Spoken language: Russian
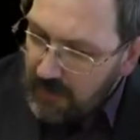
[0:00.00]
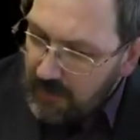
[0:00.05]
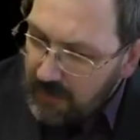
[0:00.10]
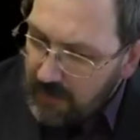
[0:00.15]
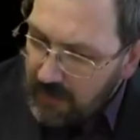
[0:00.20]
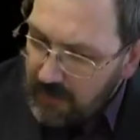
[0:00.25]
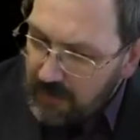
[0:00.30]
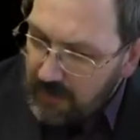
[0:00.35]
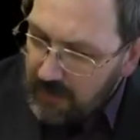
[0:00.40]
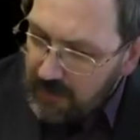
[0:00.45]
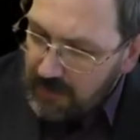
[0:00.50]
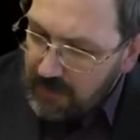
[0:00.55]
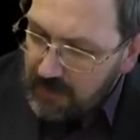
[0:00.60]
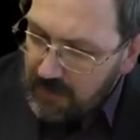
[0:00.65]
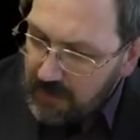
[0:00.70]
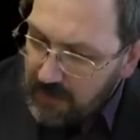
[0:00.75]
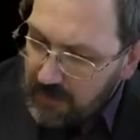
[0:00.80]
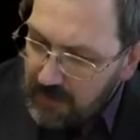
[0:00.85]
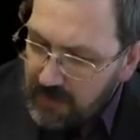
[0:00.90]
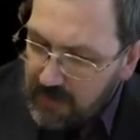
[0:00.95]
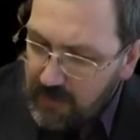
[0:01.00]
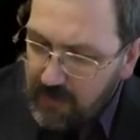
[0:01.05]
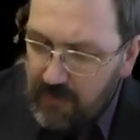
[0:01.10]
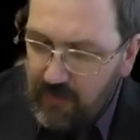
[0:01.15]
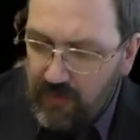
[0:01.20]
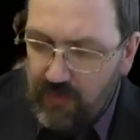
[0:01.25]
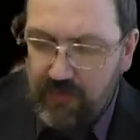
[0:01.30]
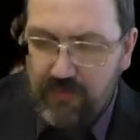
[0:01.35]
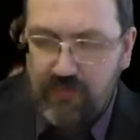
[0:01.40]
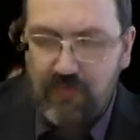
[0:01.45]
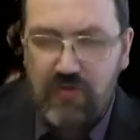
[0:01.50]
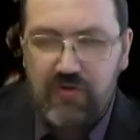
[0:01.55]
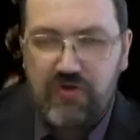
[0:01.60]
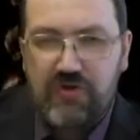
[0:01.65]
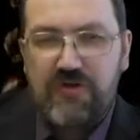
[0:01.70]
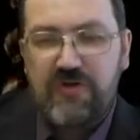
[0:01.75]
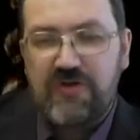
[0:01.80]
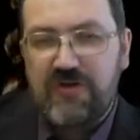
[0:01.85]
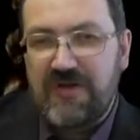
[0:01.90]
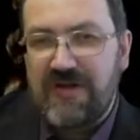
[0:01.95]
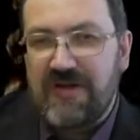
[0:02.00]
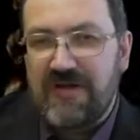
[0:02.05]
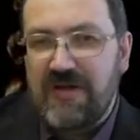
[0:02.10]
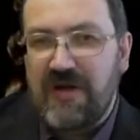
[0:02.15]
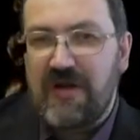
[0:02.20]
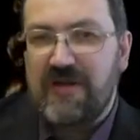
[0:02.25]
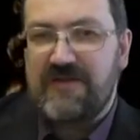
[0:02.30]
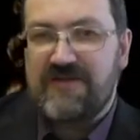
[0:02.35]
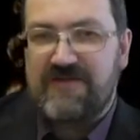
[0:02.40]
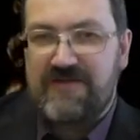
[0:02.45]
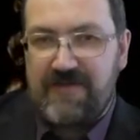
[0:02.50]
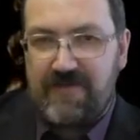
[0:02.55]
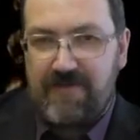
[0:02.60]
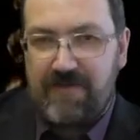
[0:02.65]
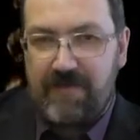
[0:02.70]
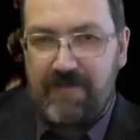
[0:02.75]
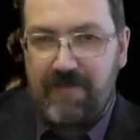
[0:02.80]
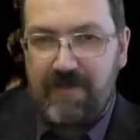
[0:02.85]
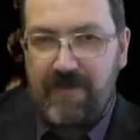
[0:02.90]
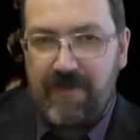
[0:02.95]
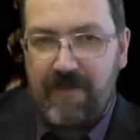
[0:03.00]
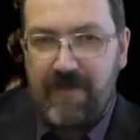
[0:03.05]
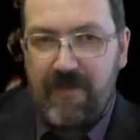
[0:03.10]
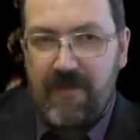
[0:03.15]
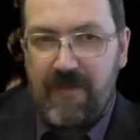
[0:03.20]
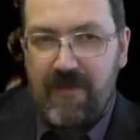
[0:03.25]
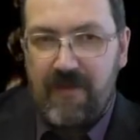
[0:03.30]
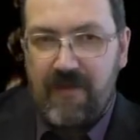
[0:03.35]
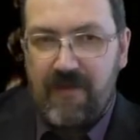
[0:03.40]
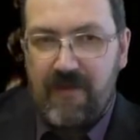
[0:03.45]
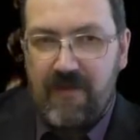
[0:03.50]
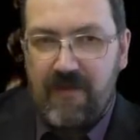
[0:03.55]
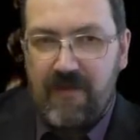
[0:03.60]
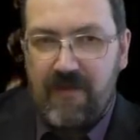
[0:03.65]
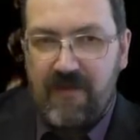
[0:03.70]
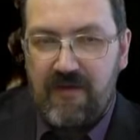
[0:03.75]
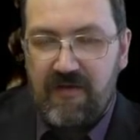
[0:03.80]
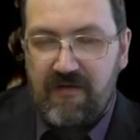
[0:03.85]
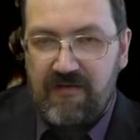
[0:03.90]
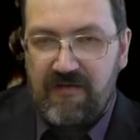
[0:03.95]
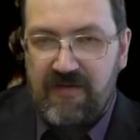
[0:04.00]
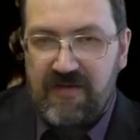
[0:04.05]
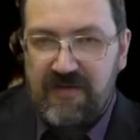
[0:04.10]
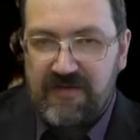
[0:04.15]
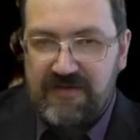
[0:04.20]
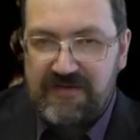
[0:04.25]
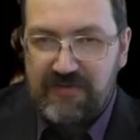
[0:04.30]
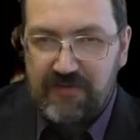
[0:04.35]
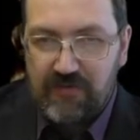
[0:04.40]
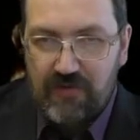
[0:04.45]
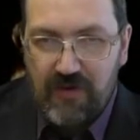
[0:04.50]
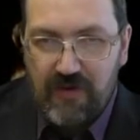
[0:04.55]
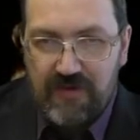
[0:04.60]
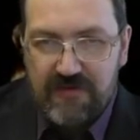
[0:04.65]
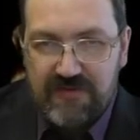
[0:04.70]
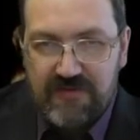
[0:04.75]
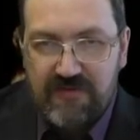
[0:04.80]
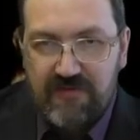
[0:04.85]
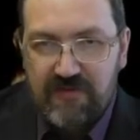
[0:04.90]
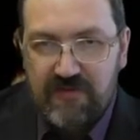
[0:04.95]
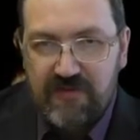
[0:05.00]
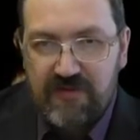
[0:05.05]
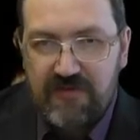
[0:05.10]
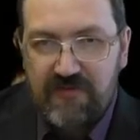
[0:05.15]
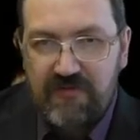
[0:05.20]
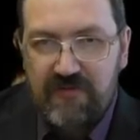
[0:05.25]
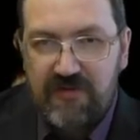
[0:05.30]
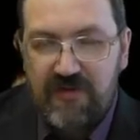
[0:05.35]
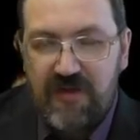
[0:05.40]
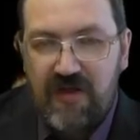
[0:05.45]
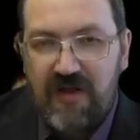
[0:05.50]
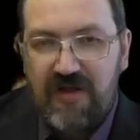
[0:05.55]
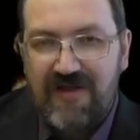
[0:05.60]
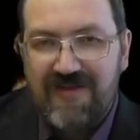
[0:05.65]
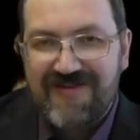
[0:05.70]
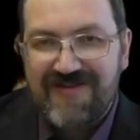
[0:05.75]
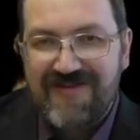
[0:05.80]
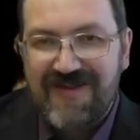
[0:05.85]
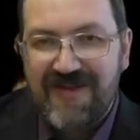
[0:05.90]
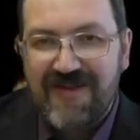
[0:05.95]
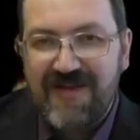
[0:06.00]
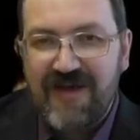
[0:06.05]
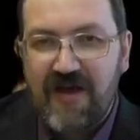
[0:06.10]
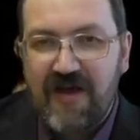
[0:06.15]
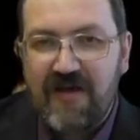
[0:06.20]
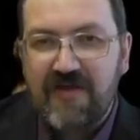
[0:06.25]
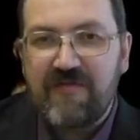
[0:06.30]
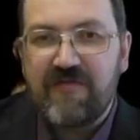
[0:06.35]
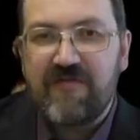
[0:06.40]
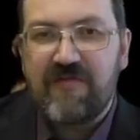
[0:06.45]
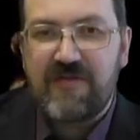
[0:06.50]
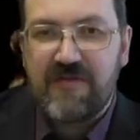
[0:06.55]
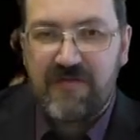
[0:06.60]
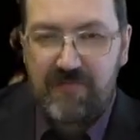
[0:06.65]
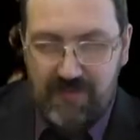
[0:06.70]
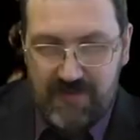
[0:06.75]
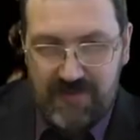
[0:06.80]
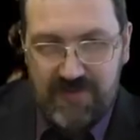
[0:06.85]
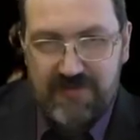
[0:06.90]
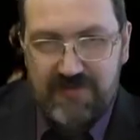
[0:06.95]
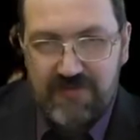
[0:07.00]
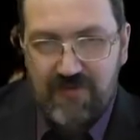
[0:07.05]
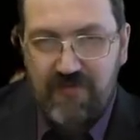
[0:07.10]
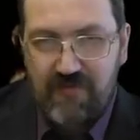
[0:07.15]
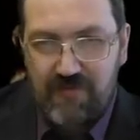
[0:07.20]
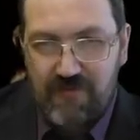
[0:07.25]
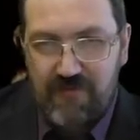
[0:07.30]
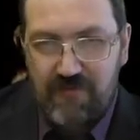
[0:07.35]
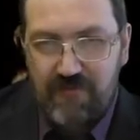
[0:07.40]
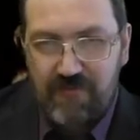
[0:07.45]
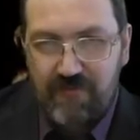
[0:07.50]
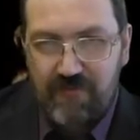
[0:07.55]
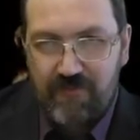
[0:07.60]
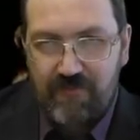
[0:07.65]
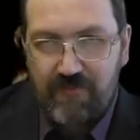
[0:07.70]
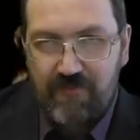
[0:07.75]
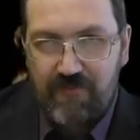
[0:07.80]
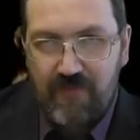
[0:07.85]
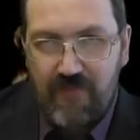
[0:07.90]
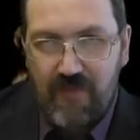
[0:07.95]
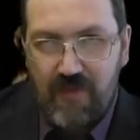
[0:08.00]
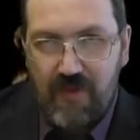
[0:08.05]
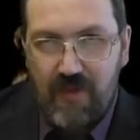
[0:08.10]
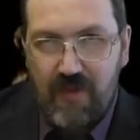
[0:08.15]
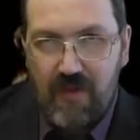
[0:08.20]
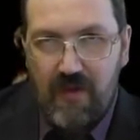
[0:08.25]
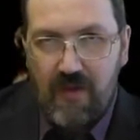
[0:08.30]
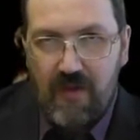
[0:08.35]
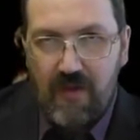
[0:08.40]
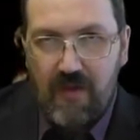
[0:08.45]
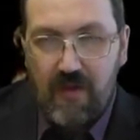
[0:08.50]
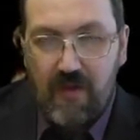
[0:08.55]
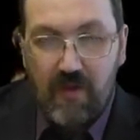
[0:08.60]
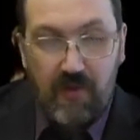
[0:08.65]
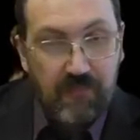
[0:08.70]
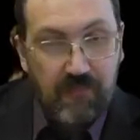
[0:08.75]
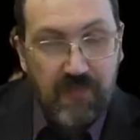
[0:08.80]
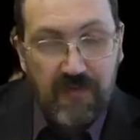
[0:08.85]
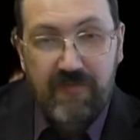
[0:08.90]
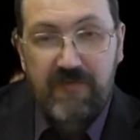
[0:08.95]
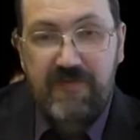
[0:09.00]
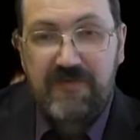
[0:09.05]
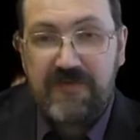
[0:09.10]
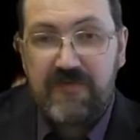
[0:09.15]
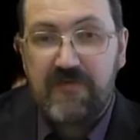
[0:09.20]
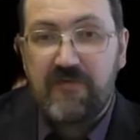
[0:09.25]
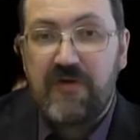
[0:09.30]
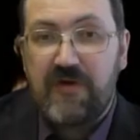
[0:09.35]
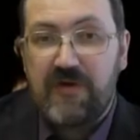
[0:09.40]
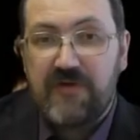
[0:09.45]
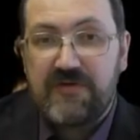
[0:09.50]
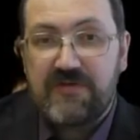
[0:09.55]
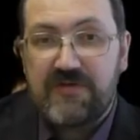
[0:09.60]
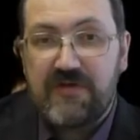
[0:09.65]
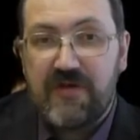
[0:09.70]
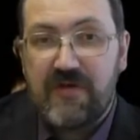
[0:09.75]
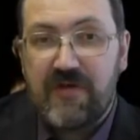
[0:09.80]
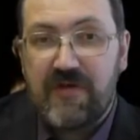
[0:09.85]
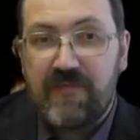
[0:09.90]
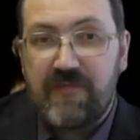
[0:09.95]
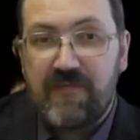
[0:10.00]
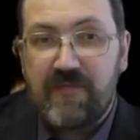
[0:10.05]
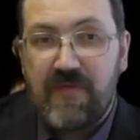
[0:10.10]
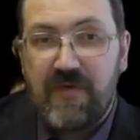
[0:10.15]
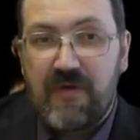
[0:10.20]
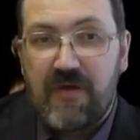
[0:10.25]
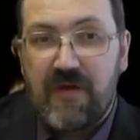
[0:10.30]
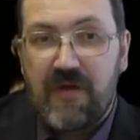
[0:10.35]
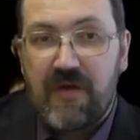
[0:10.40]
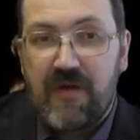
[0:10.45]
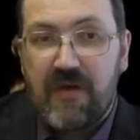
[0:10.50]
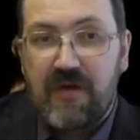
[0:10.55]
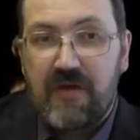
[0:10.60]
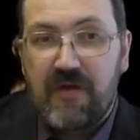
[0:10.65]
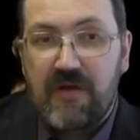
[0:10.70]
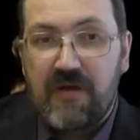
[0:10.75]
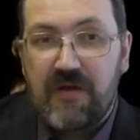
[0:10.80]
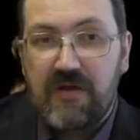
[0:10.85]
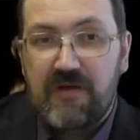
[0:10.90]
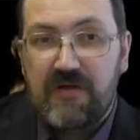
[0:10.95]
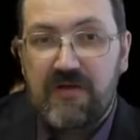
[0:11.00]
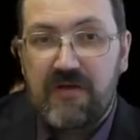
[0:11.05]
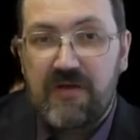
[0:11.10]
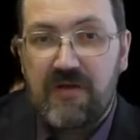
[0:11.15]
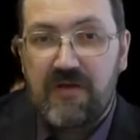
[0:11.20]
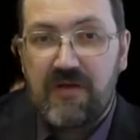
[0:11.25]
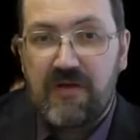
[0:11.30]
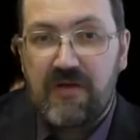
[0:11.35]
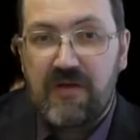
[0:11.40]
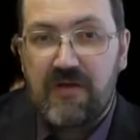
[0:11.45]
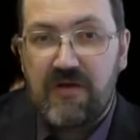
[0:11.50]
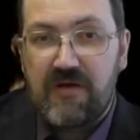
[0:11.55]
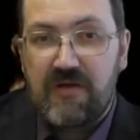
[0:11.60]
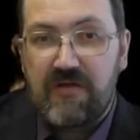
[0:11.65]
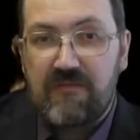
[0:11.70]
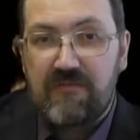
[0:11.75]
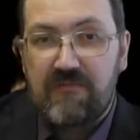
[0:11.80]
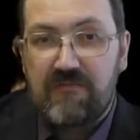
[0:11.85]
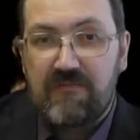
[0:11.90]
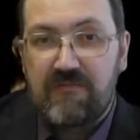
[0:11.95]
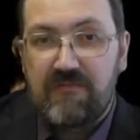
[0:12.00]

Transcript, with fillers: А, как он может догадаться? А в каких ситуациях вот это вот догадывание происходит? Но ну, первая ситуация, когда